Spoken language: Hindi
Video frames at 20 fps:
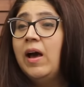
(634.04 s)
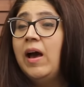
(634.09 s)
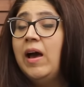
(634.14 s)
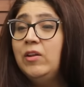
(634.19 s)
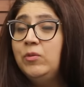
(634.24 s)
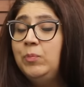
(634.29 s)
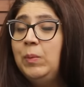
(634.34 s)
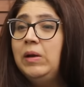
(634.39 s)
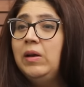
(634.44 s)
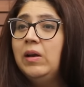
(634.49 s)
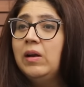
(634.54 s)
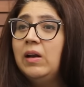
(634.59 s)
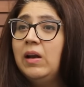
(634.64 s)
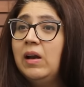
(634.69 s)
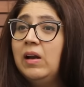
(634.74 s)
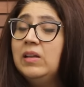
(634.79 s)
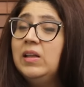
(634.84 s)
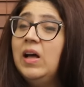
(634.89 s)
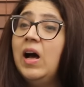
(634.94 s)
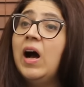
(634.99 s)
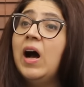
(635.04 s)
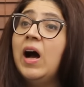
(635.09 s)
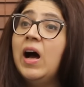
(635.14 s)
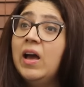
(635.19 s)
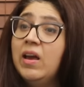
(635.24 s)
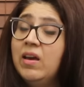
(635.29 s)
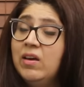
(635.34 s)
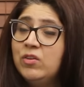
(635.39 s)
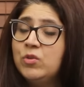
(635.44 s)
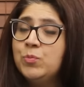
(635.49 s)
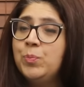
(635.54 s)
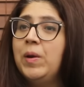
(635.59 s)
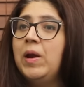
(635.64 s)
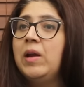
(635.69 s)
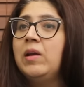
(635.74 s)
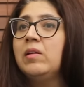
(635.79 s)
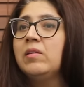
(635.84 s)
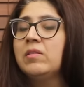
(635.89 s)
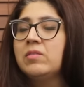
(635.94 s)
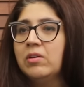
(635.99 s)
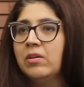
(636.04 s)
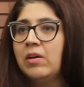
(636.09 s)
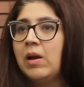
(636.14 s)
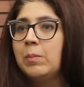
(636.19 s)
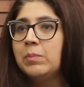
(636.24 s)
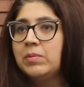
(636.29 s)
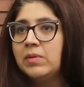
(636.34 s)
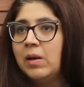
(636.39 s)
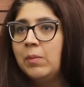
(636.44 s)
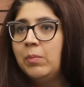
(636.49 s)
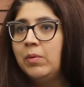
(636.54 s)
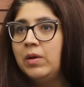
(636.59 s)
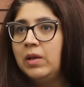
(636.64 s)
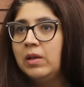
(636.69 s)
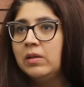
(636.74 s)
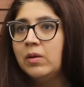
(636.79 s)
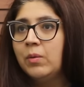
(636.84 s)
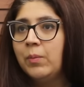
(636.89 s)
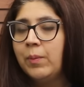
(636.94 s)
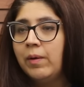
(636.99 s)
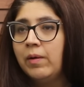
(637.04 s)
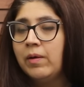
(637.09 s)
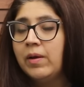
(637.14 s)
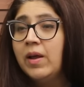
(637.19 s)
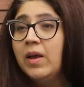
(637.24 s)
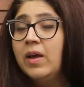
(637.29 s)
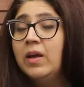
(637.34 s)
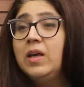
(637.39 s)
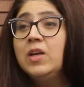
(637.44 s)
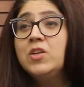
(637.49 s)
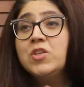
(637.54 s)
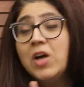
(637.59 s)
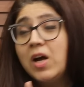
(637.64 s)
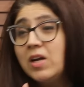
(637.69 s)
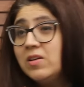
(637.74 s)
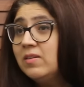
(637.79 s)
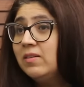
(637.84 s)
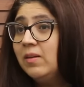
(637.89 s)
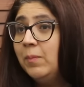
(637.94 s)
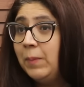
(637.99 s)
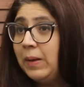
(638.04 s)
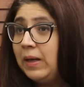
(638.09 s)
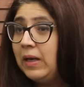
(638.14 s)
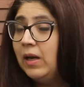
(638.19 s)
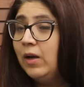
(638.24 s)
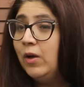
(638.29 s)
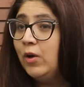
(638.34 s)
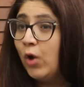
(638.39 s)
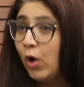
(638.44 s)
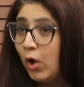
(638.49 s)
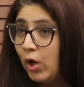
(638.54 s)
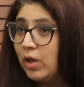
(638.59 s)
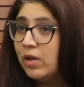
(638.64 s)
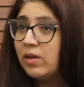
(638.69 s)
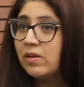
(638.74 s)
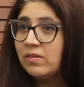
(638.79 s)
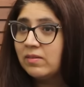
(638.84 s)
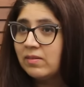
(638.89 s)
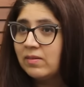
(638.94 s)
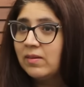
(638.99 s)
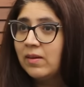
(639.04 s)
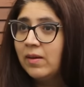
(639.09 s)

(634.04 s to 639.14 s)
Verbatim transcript: हैज़ बीन डिक्लेयर द हाइस्ट पेड इंस्टाग्राम सेलिब्रिटी इन द वर्ल्ड ही चार्जेज अ मिलियन डॉलर्स